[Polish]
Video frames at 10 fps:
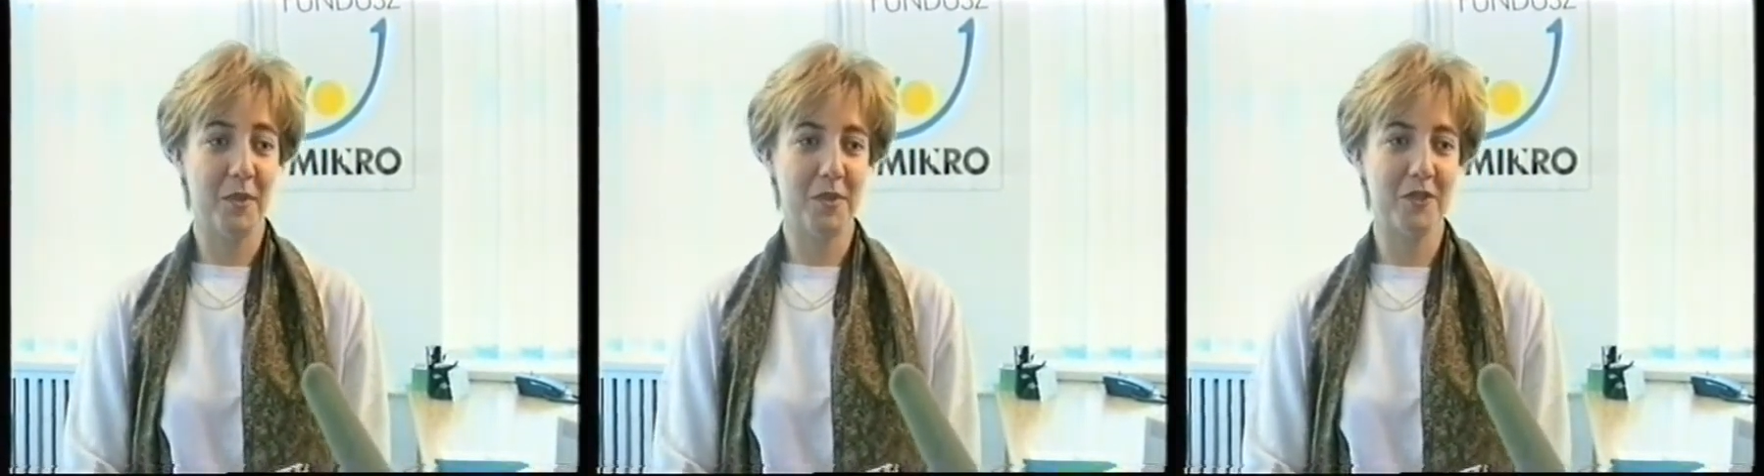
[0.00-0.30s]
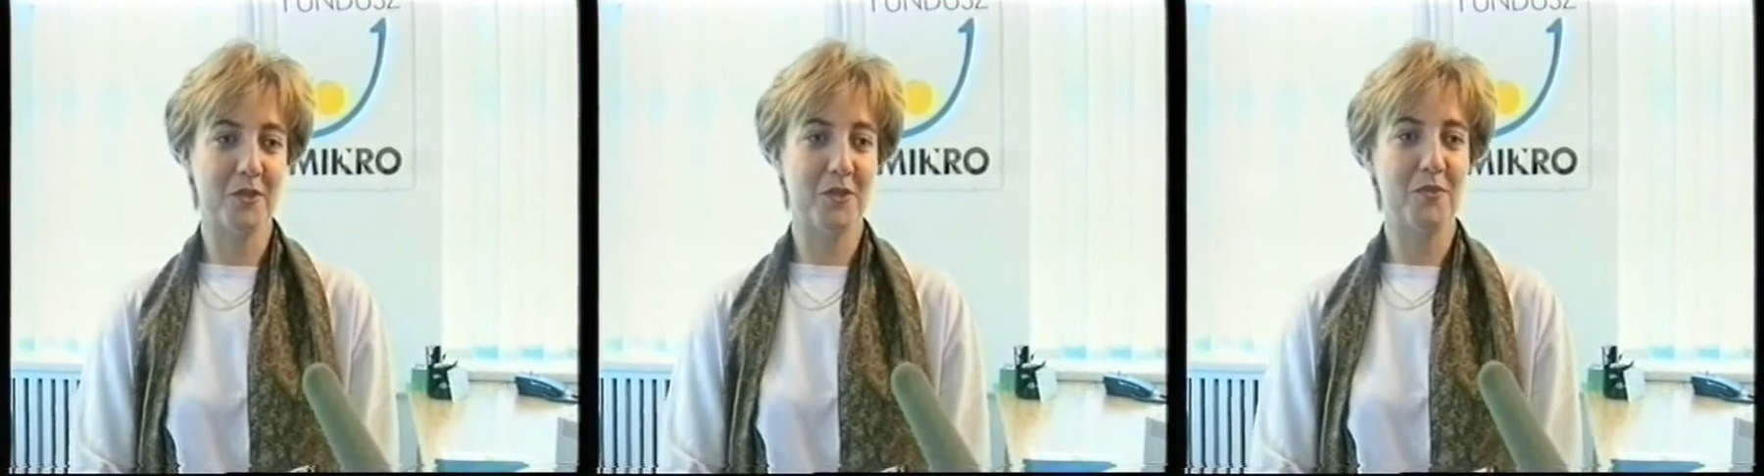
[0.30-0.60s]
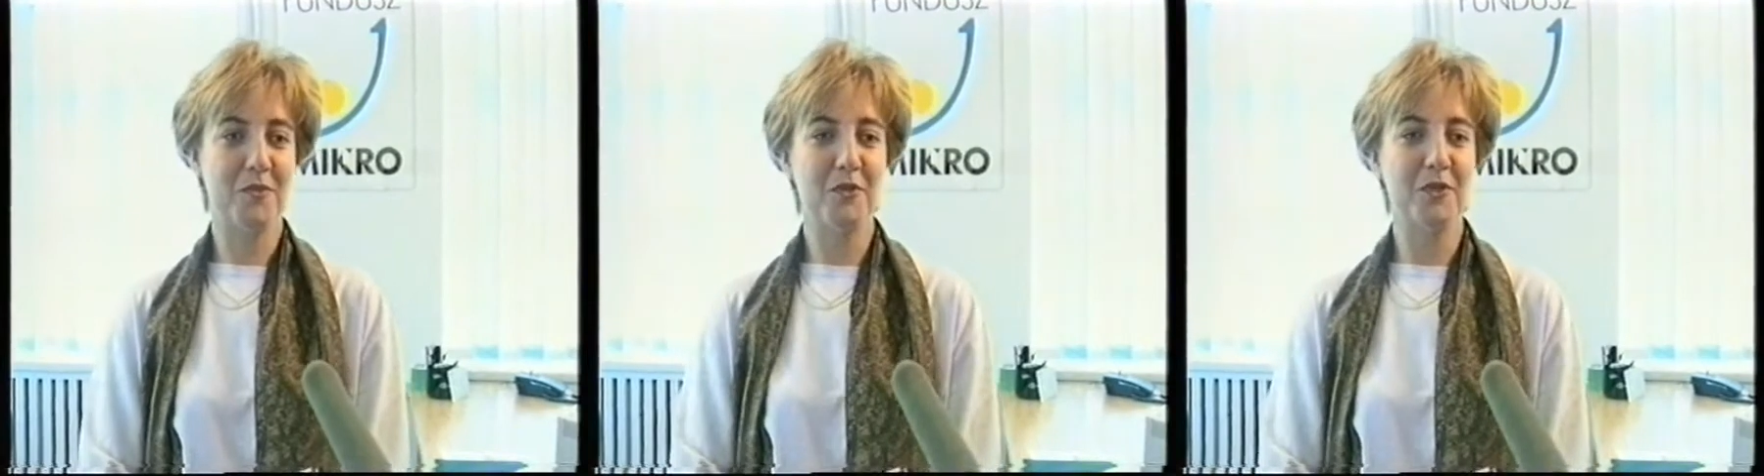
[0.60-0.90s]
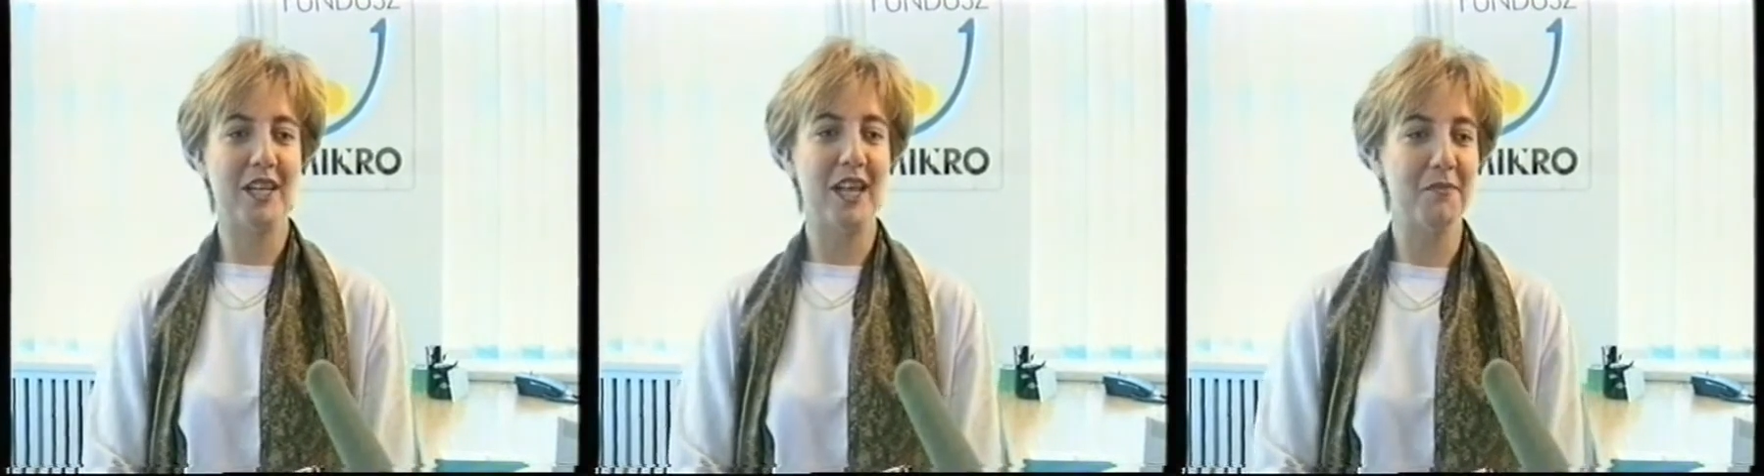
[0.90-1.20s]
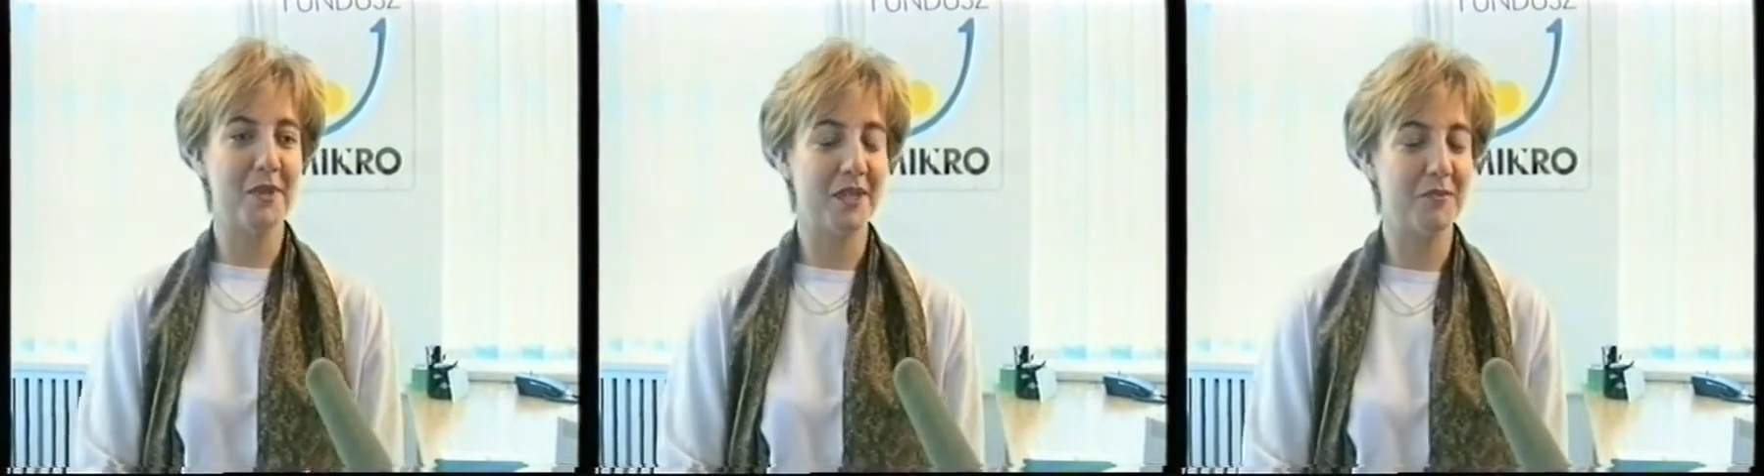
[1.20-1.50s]
Po prostu my
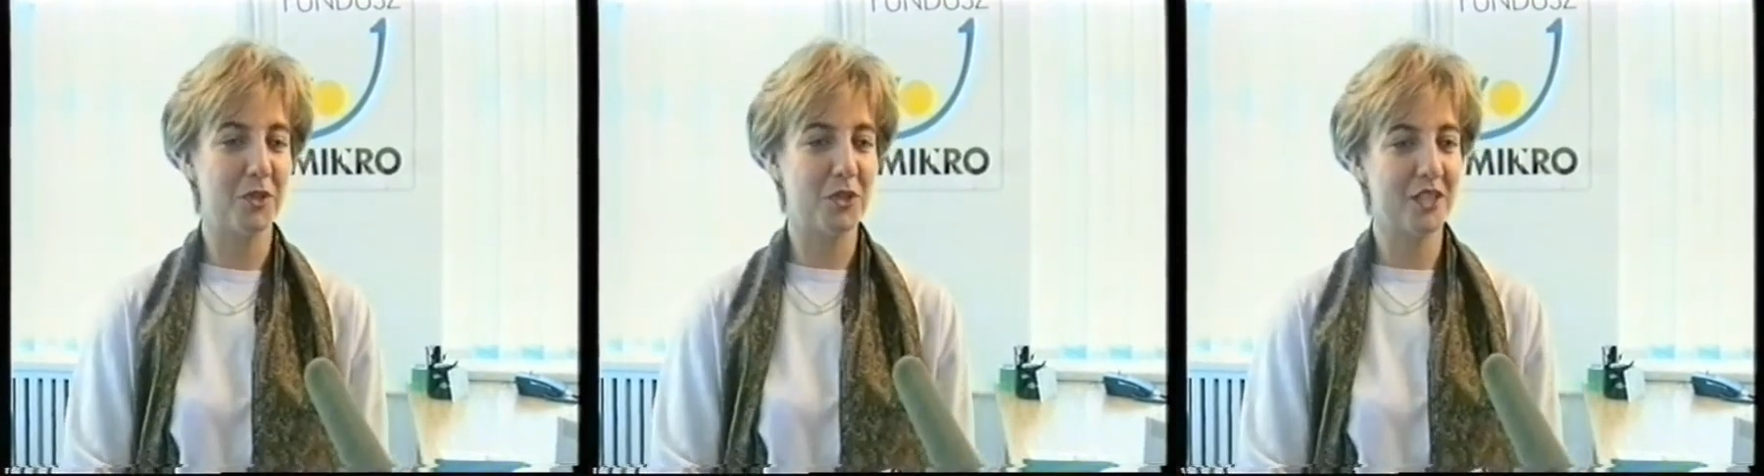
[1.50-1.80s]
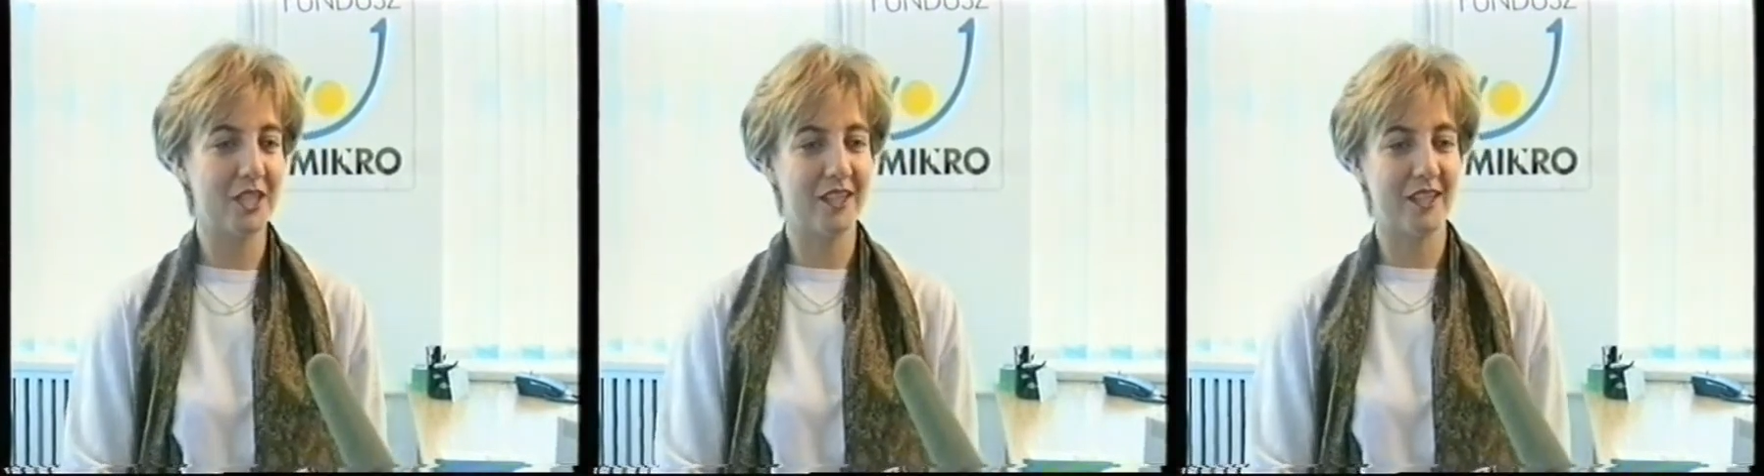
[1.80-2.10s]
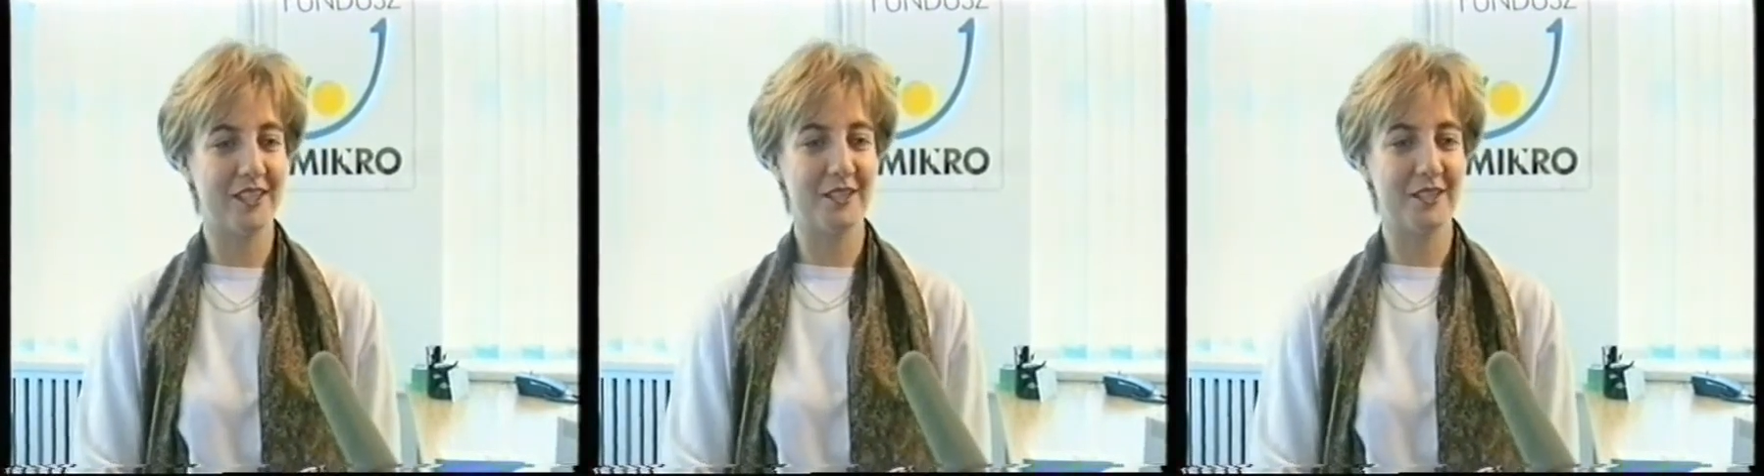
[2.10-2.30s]
udzielamy pożyczek dla